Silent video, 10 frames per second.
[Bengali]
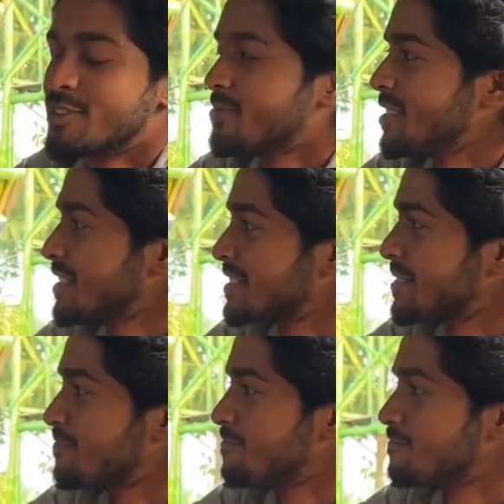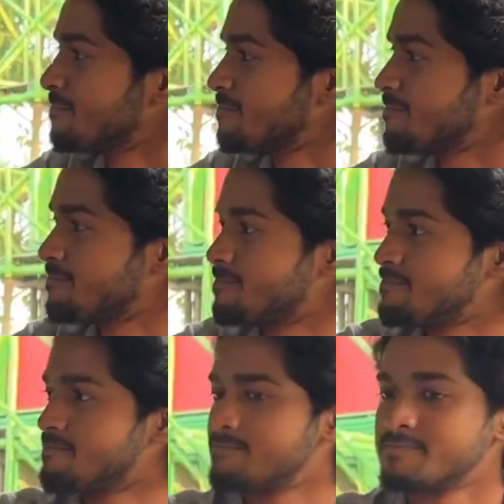তন্ময়দা সেম
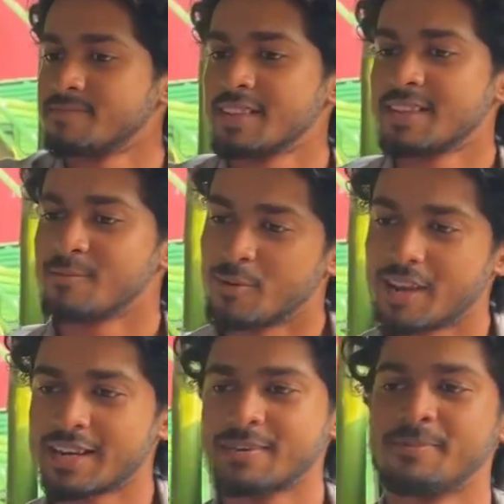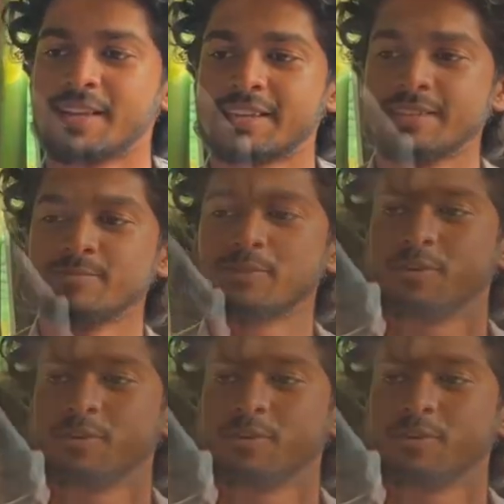হ্যাঁ মোবাইল বেল কিনবো